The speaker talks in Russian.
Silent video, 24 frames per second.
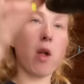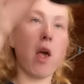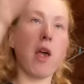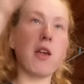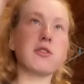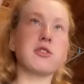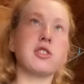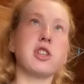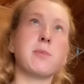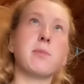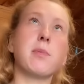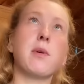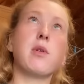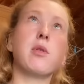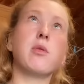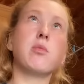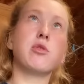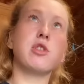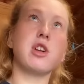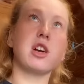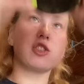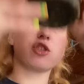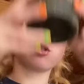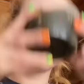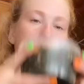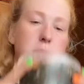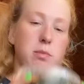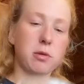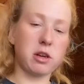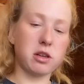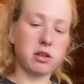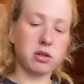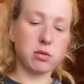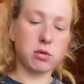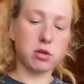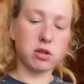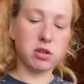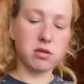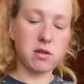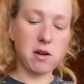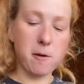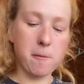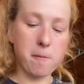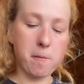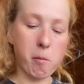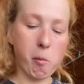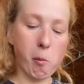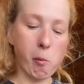Кстати, по-моему, нашего производства.
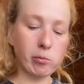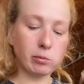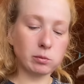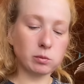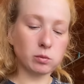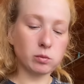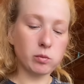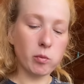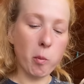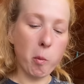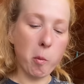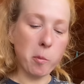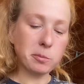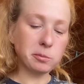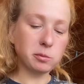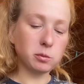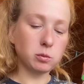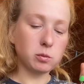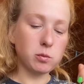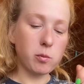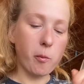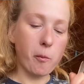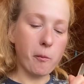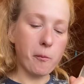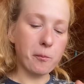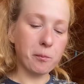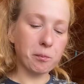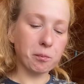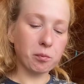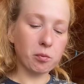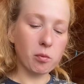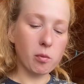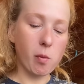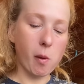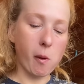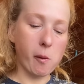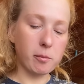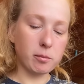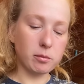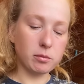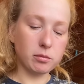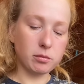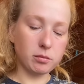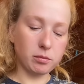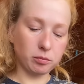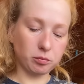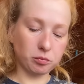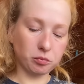Кто?
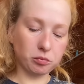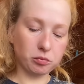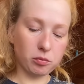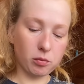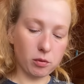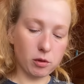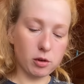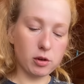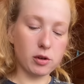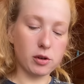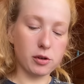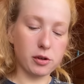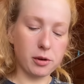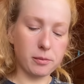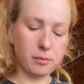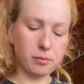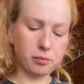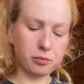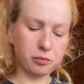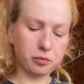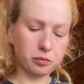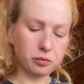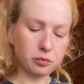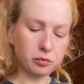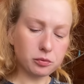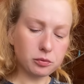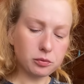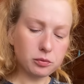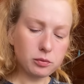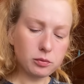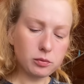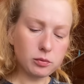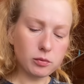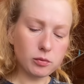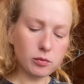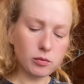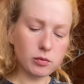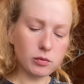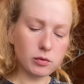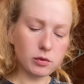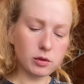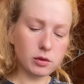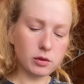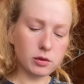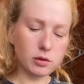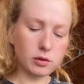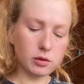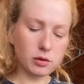Морская капуста? Это. Да
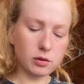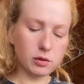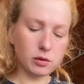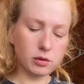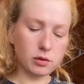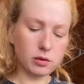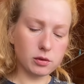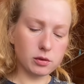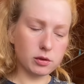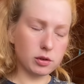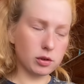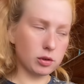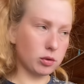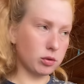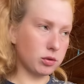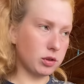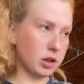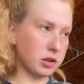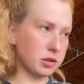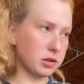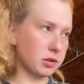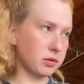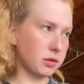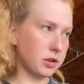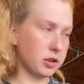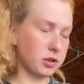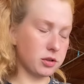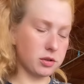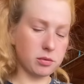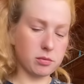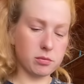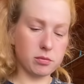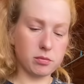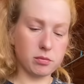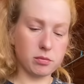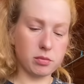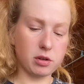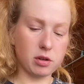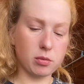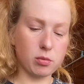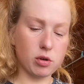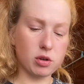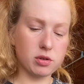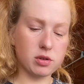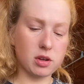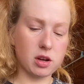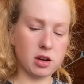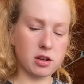ладно. Затрудняюсь ответить.
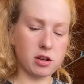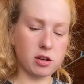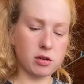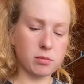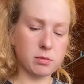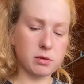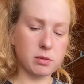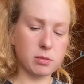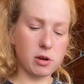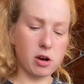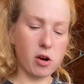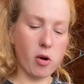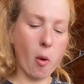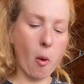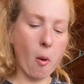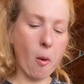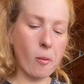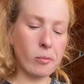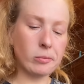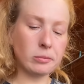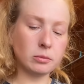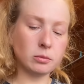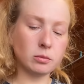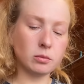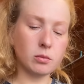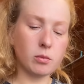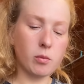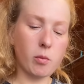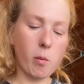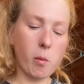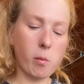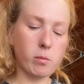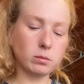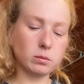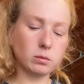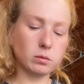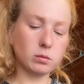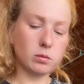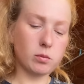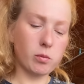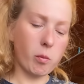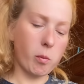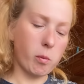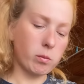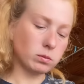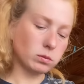Беломорская, нет? Посмотри. Сейчас смотрю.